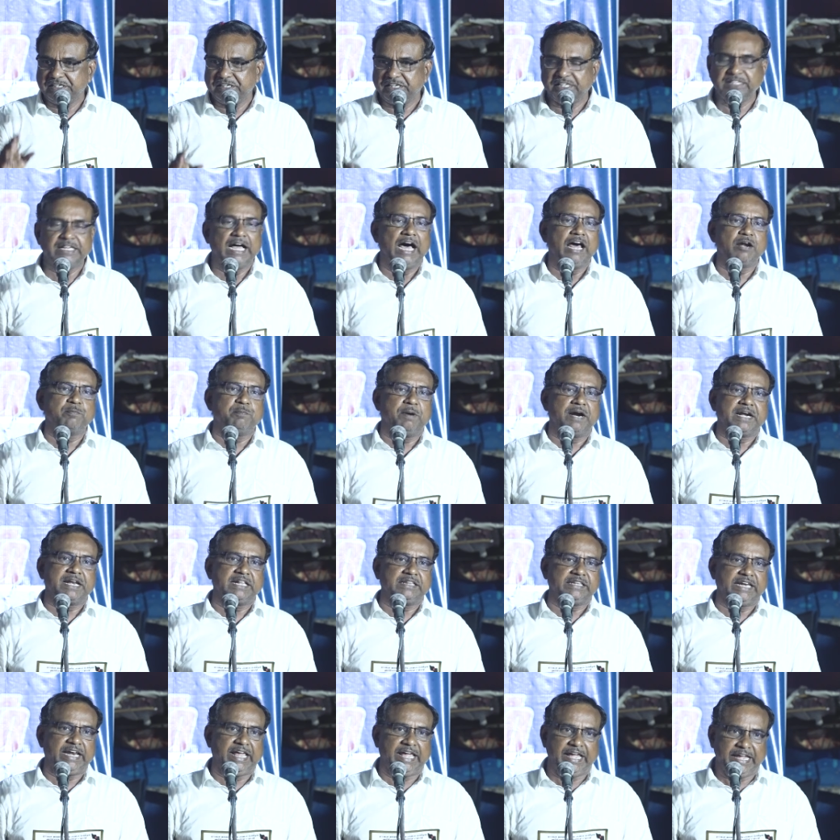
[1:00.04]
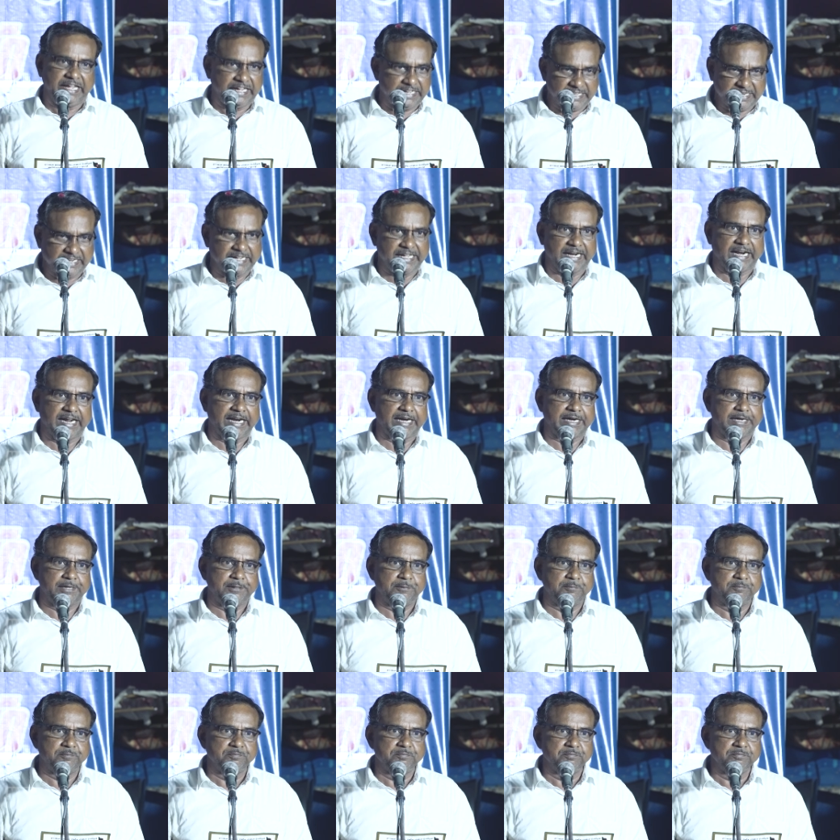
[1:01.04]
இந்த ஆர்ப்பாட்டத்தில் இருக்கிறார்கள்
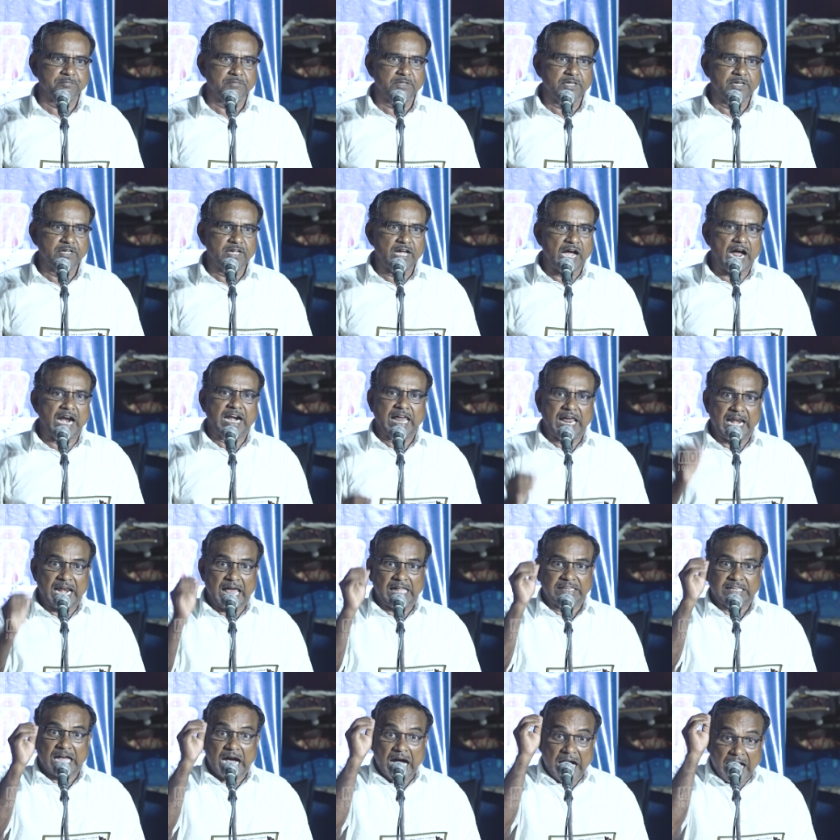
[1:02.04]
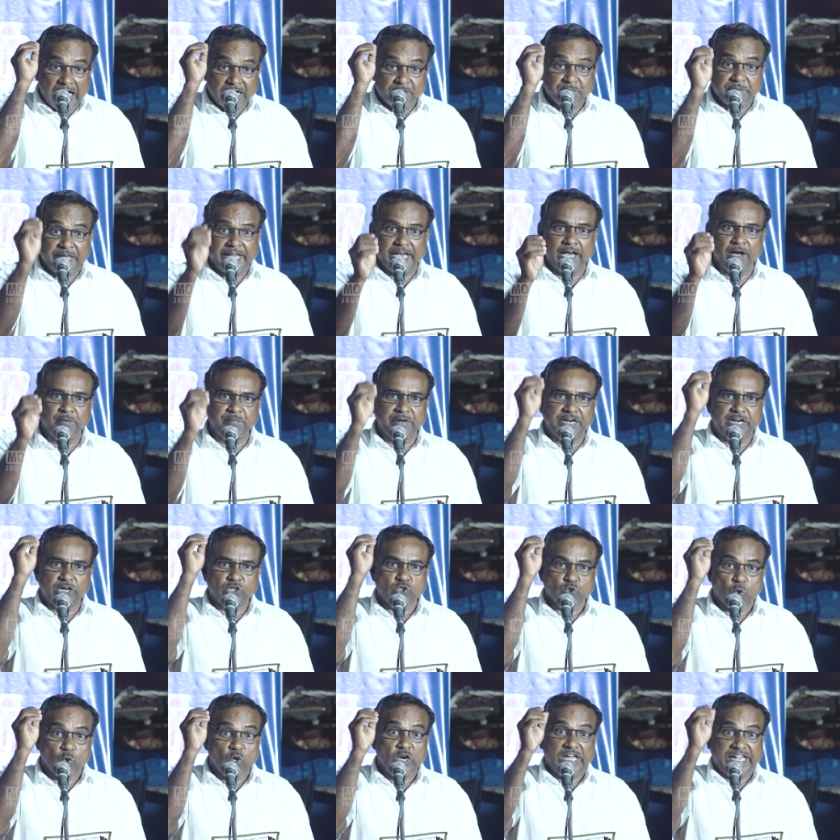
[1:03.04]
ஆனால் அந்த ஆன்மீகம் என்ற
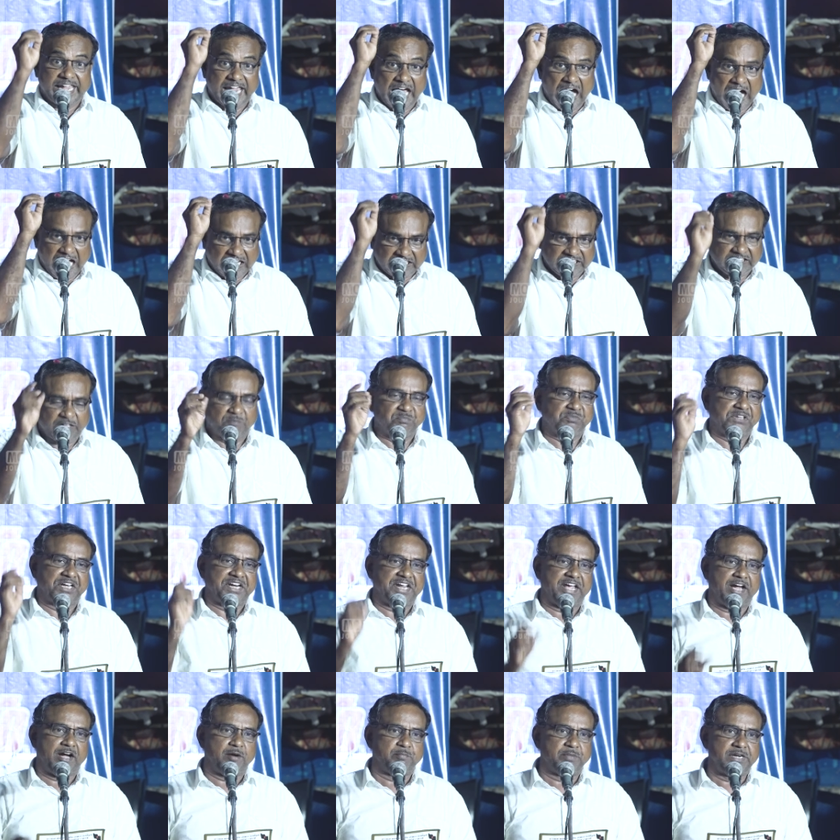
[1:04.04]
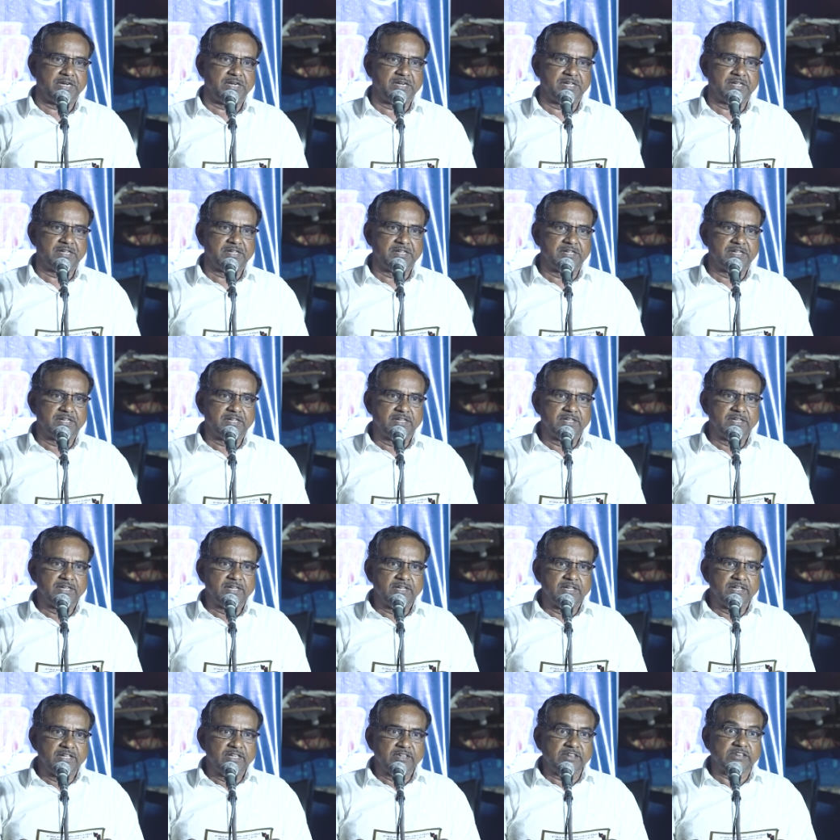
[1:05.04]
சொல்லுக்கே அர்த்தம் தெரியாமல்
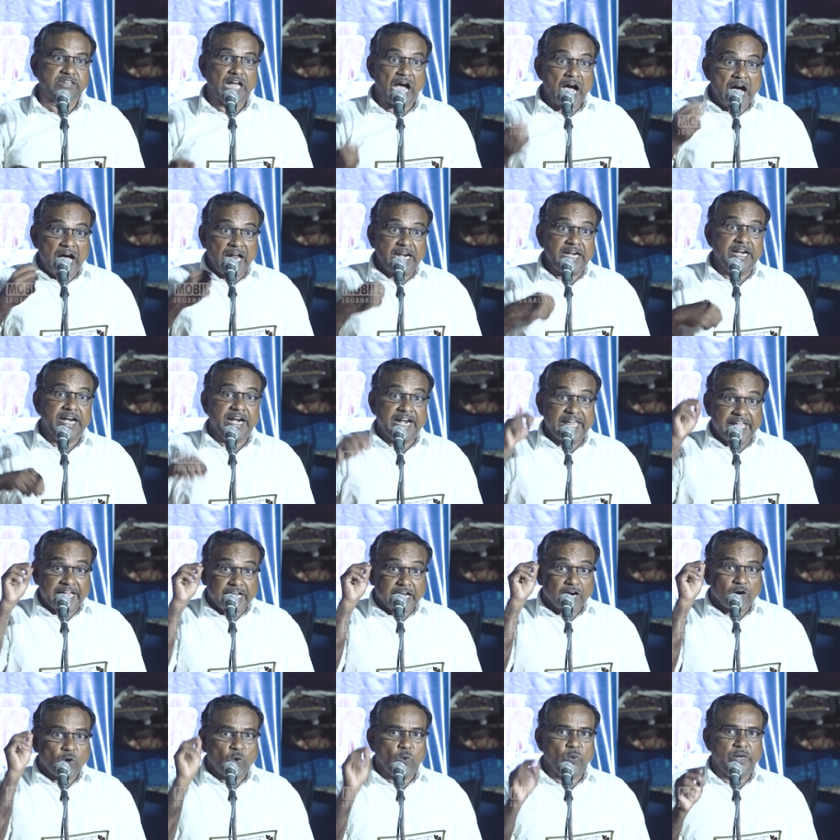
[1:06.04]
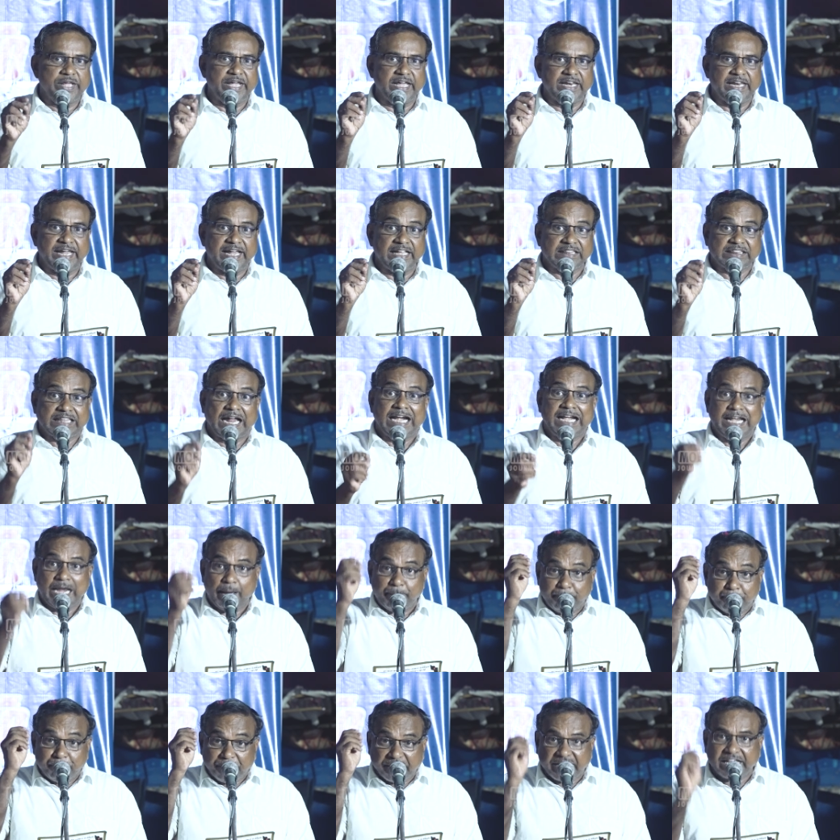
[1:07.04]
தான் நினைக்கக்கூடியதை தன்
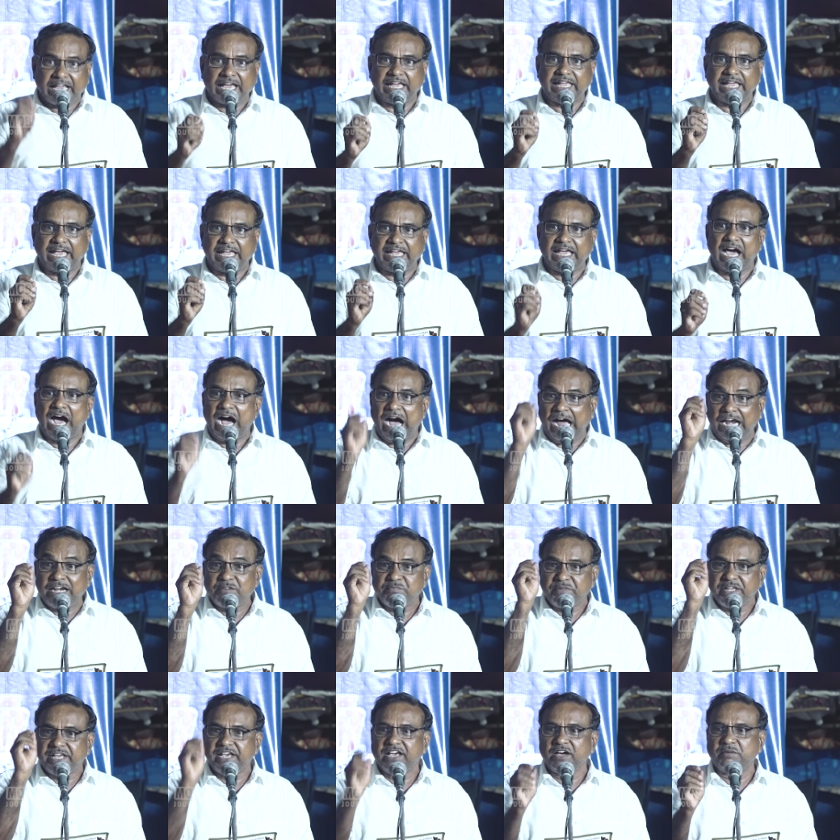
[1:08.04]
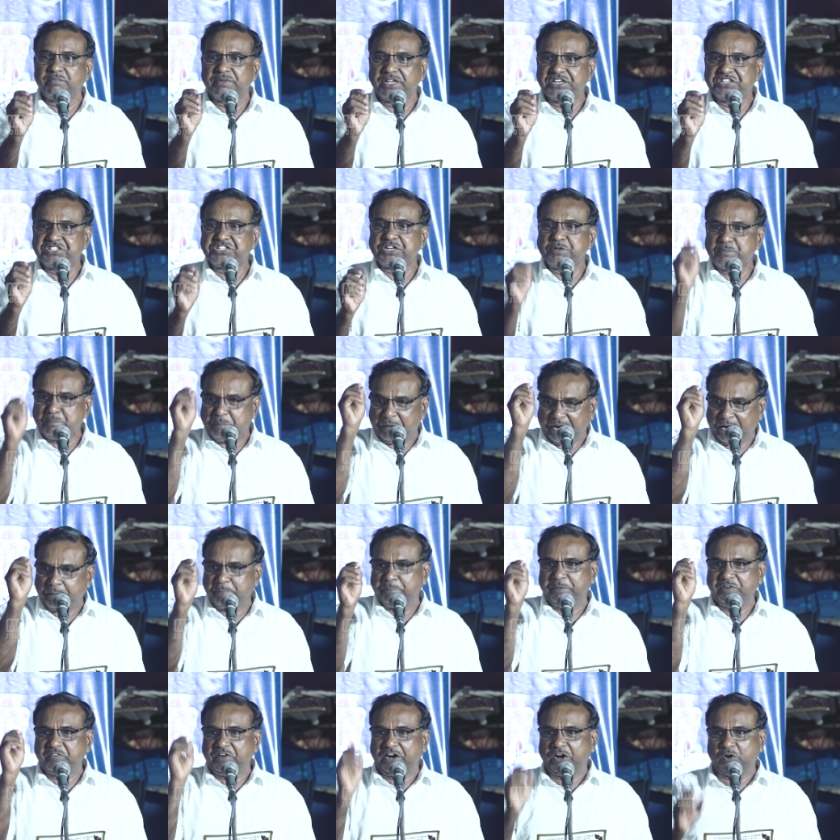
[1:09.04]
நம்பிக்கையை ஆன்மீகம் என்று
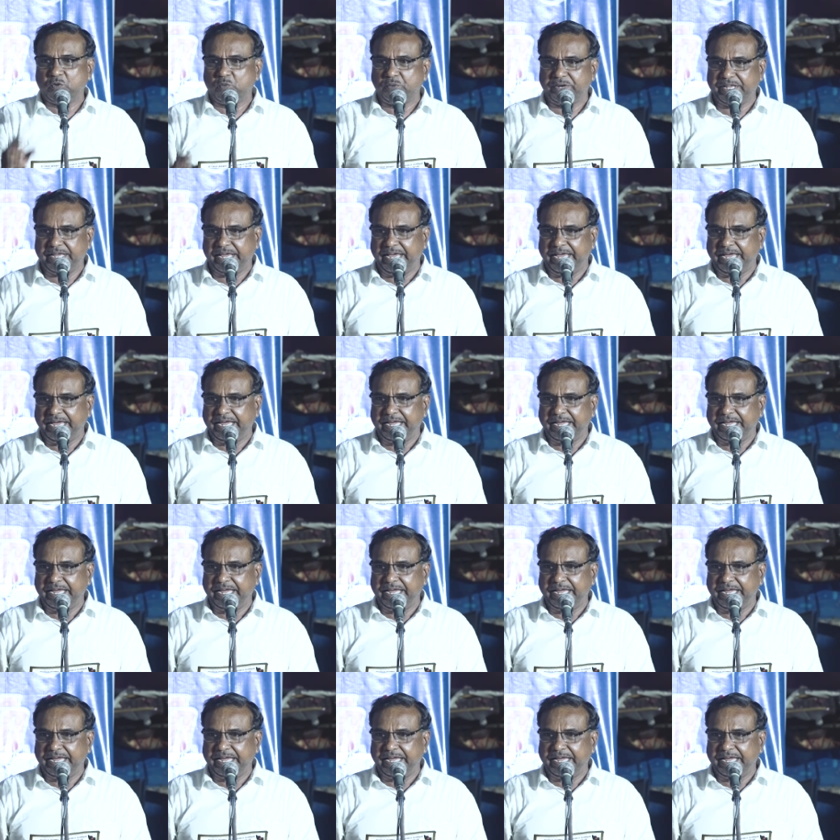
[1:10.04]
பரப்பி வரக்கூடிய